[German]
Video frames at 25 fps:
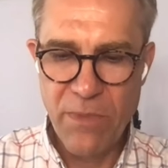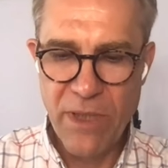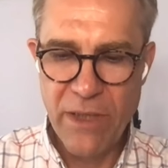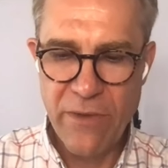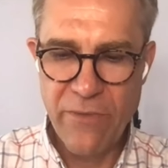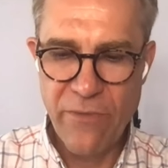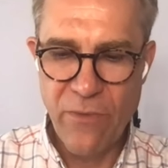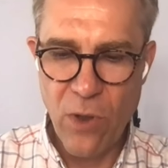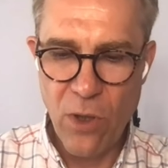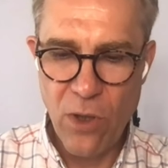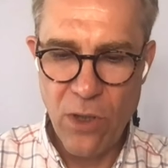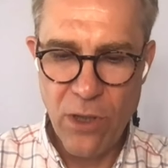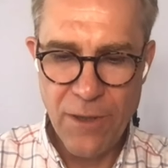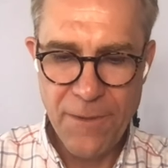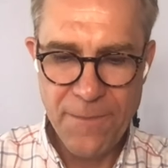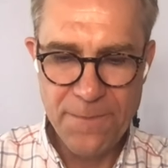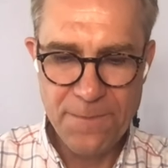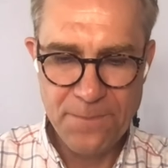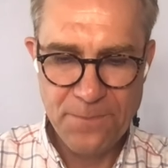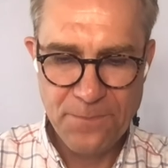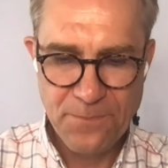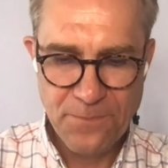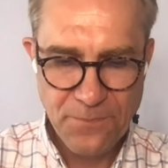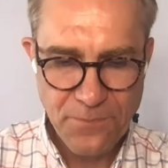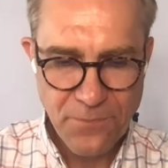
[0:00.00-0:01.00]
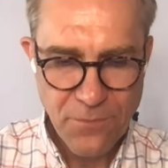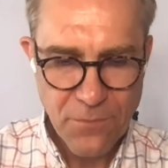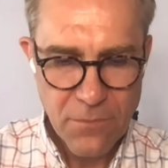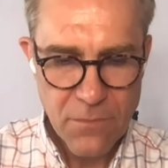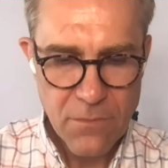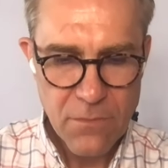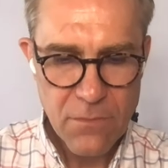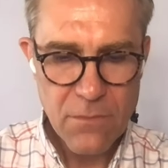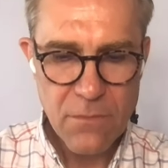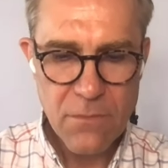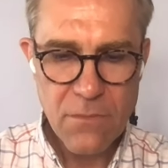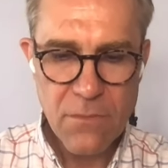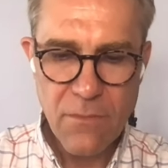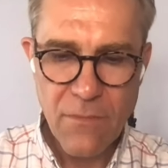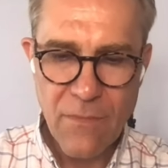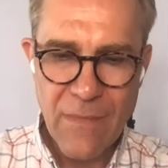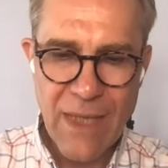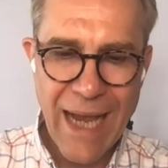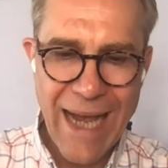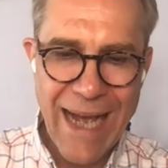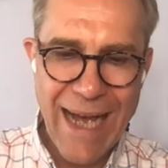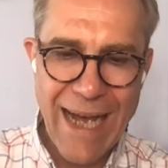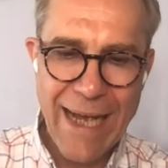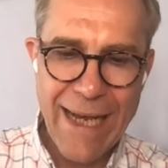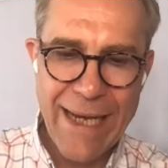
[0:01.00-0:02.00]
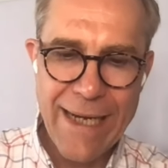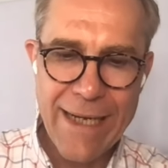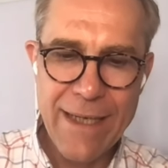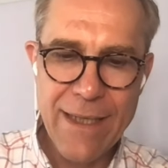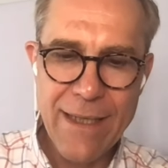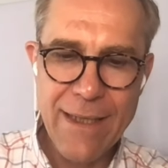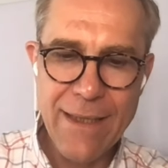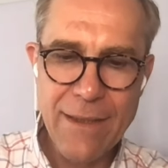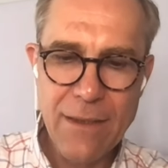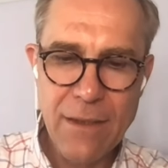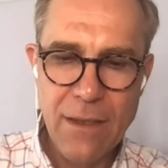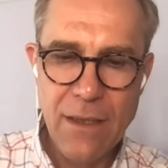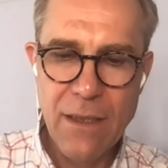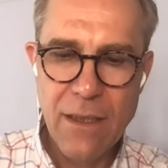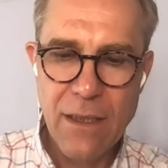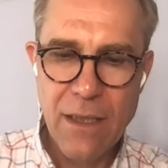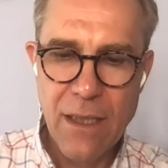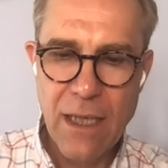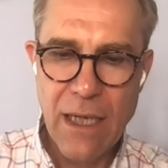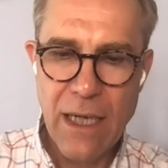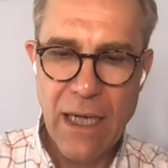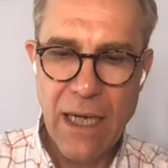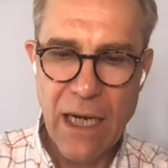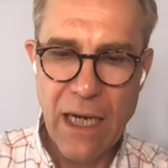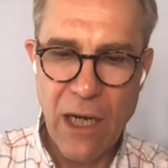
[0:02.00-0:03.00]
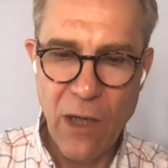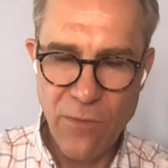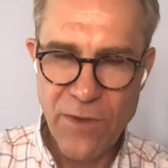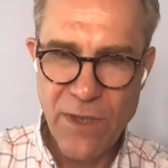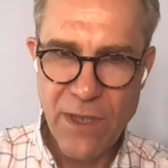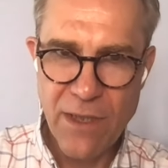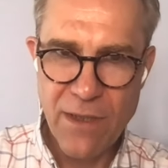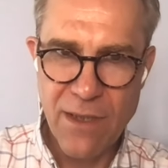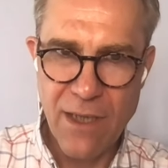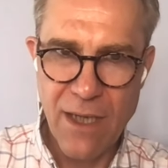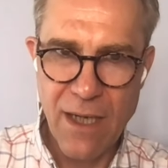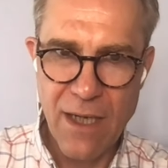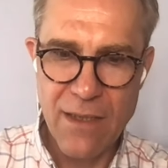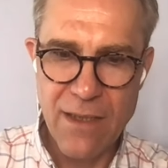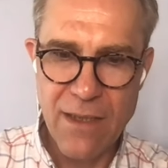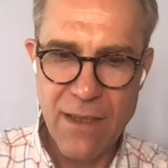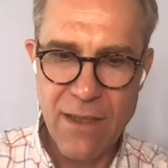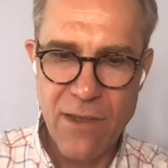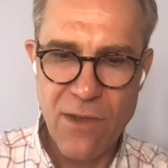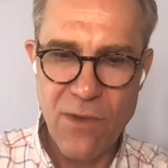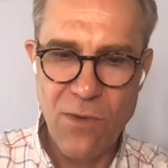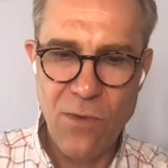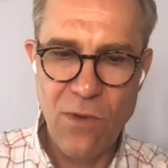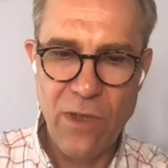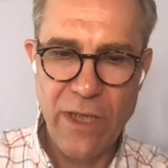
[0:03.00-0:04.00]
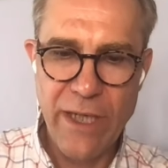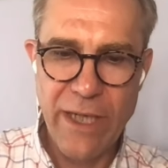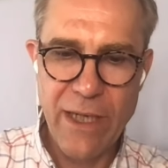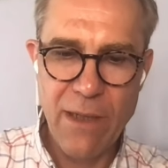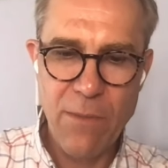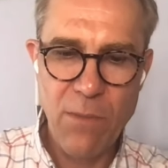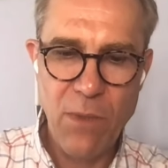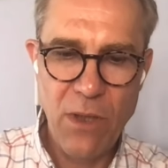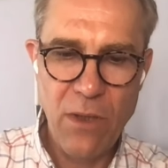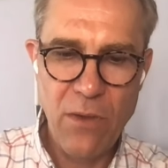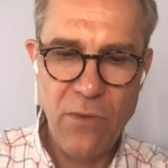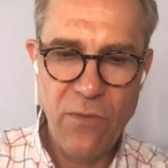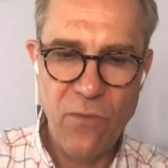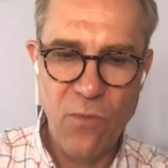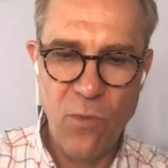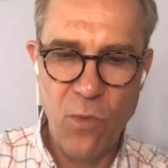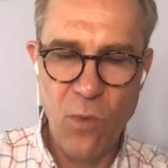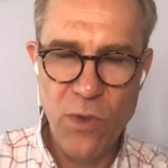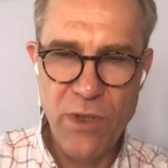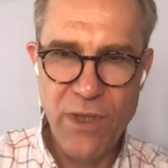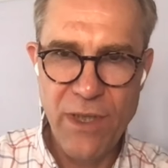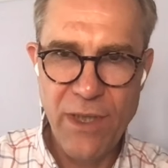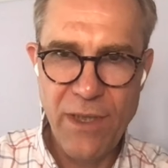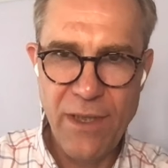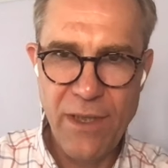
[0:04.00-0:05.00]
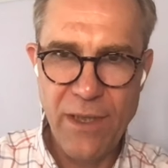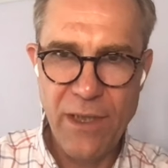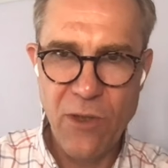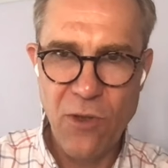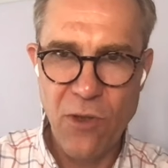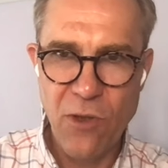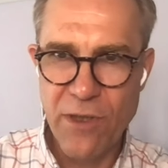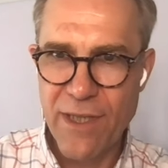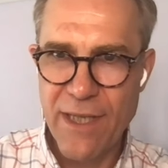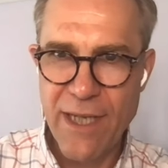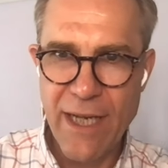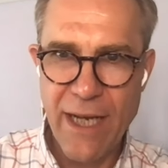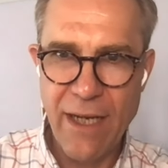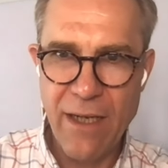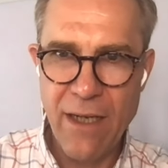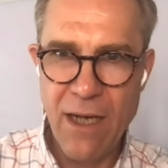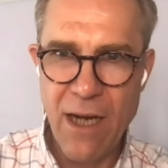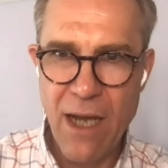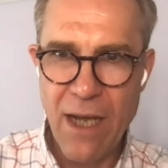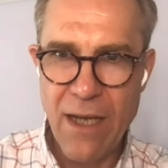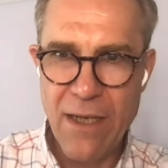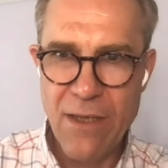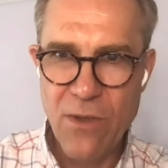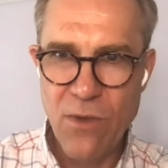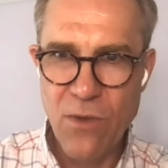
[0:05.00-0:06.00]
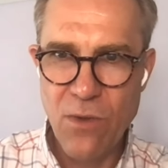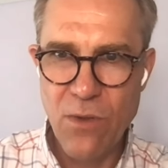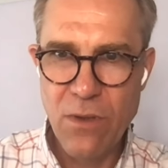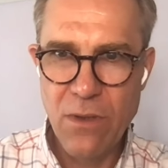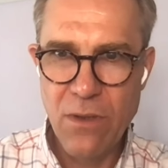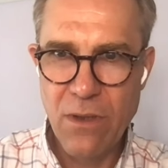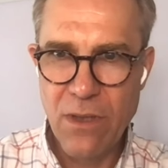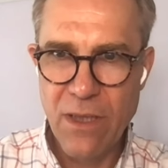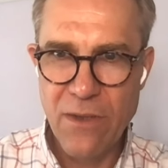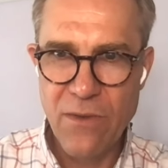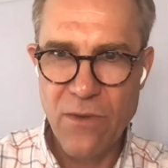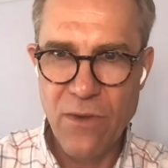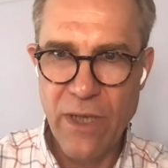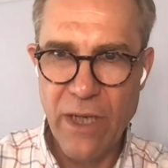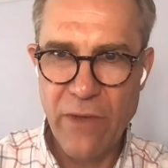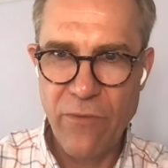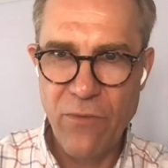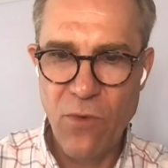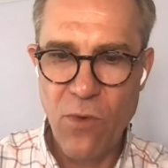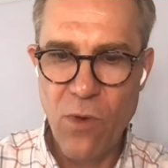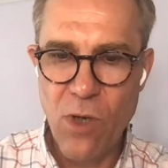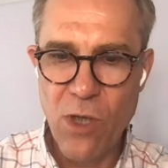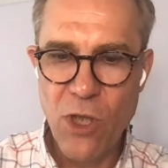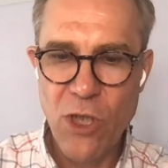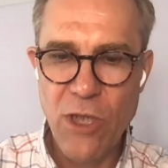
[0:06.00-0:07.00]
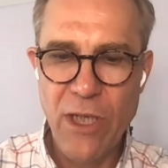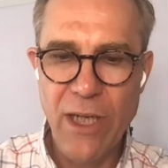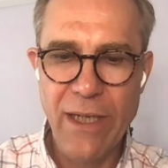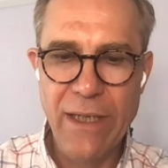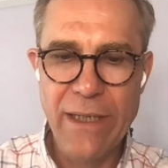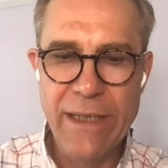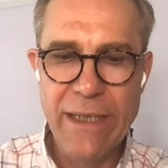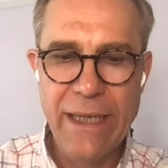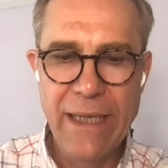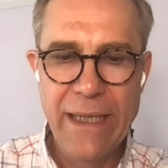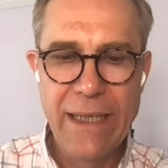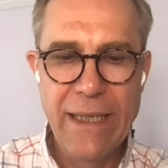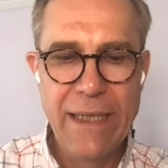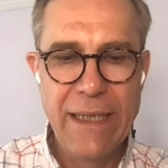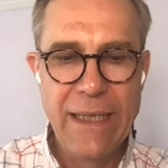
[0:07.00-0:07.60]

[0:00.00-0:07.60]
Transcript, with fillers: kommenden Woche eine Aufsichtsratssitzung geben, wo sich die Konzernleitung, also der Vorstand,